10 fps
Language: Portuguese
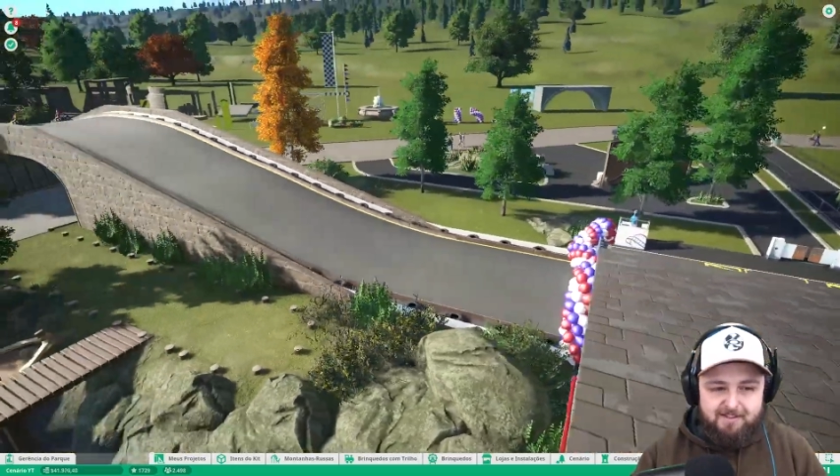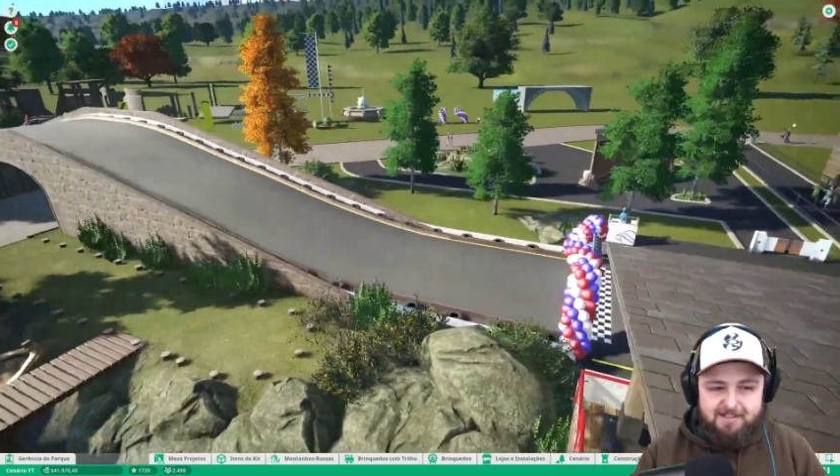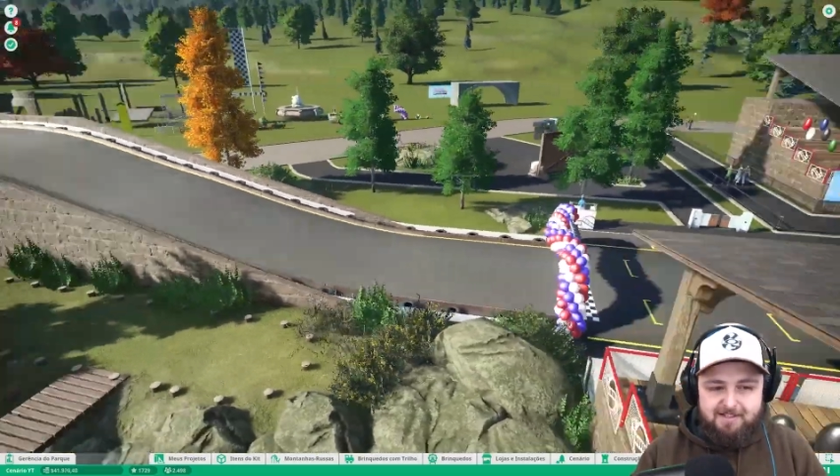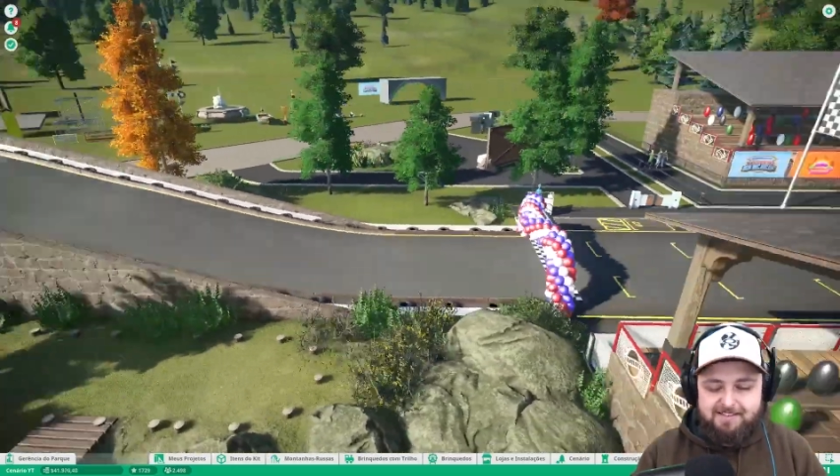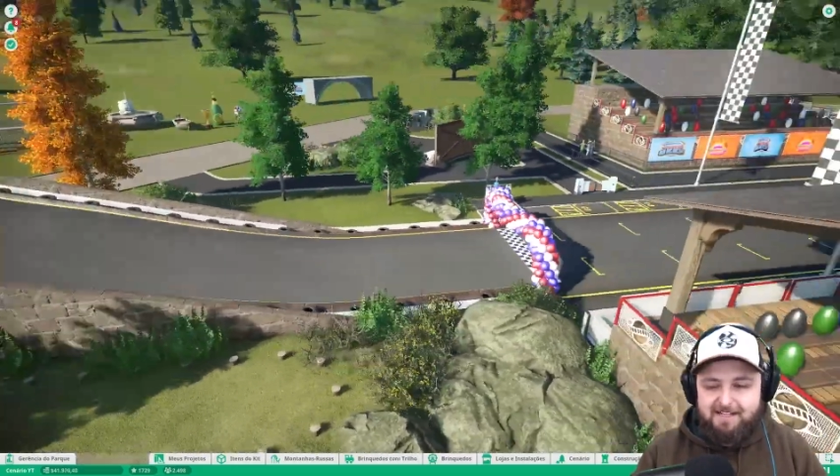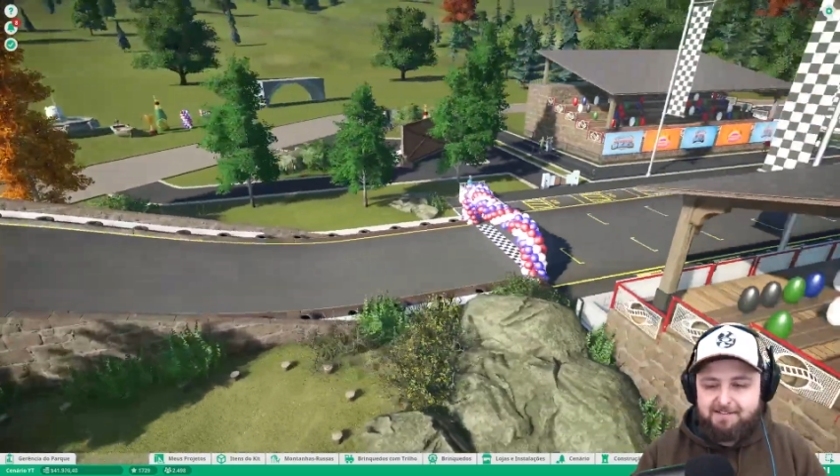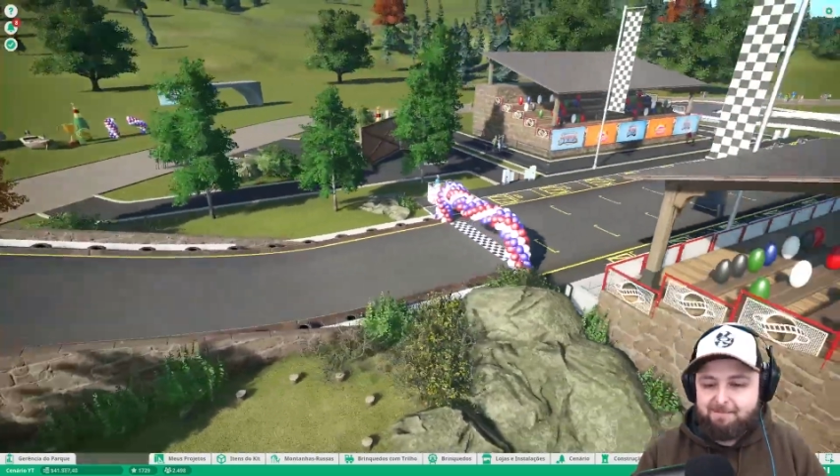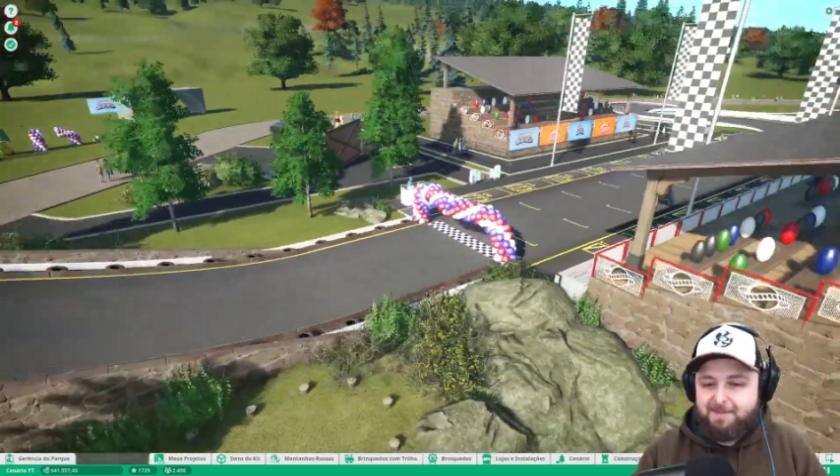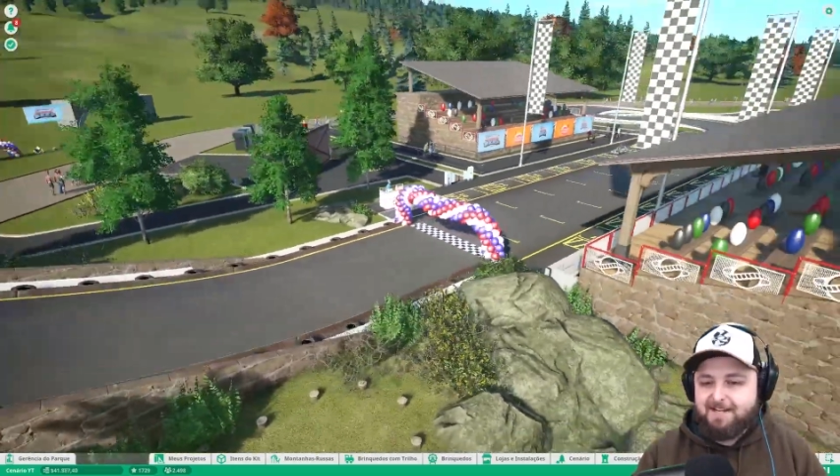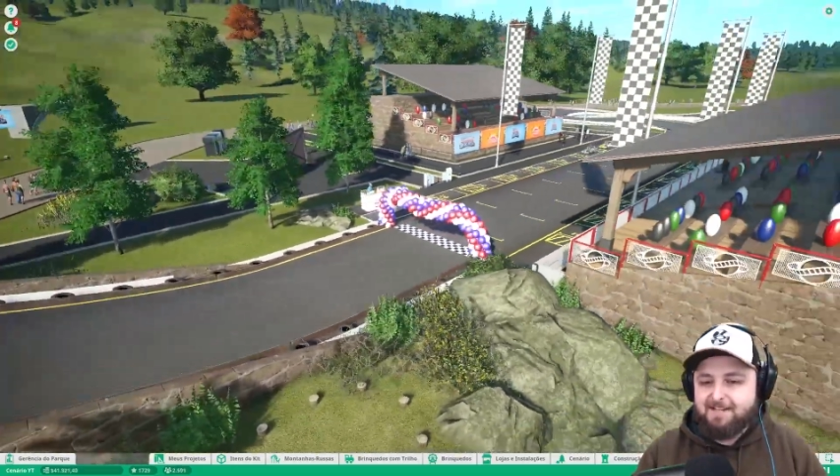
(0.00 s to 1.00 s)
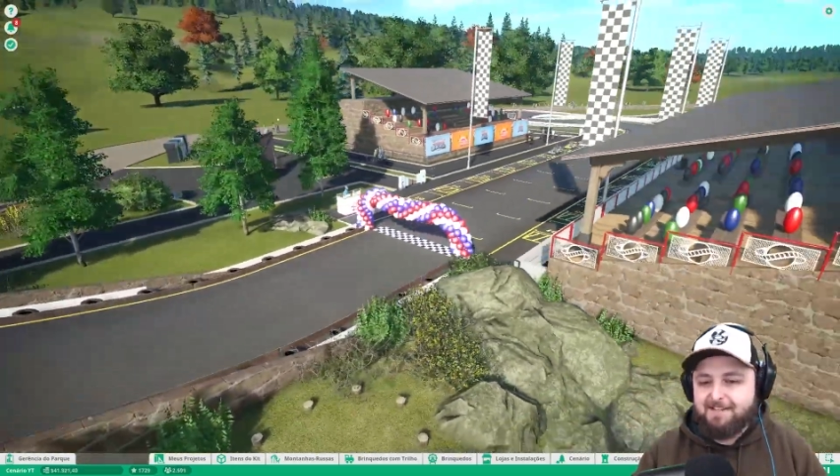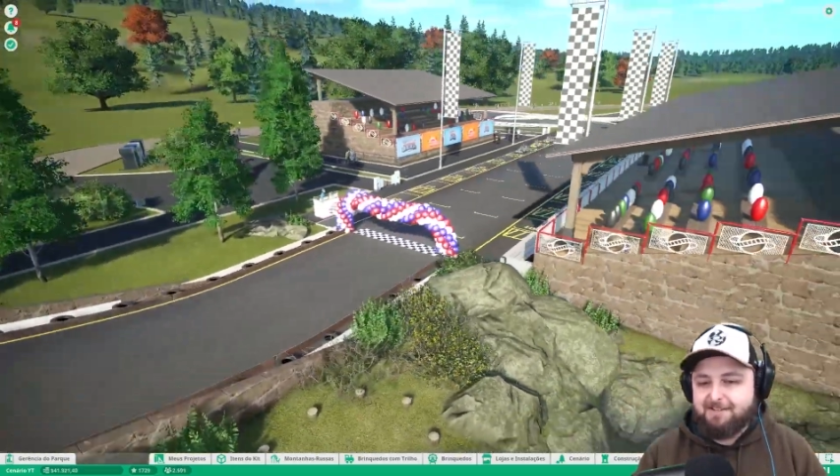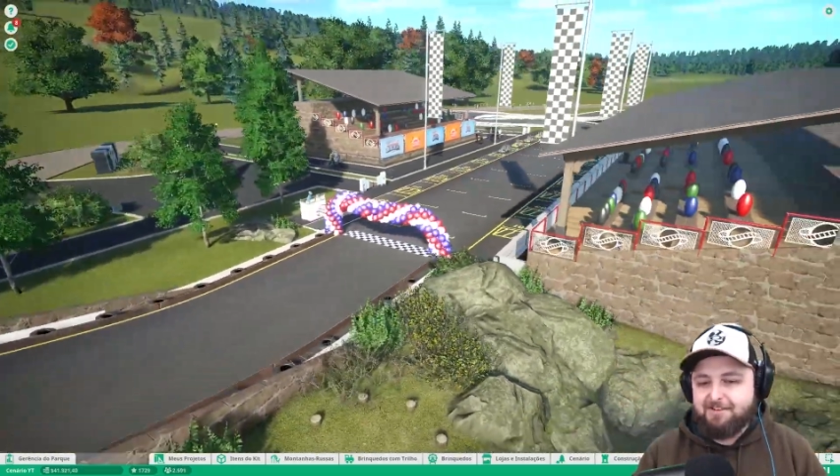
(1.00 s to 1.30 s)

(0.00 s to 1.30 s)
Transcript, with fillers: Aí, tá, pera aí, né?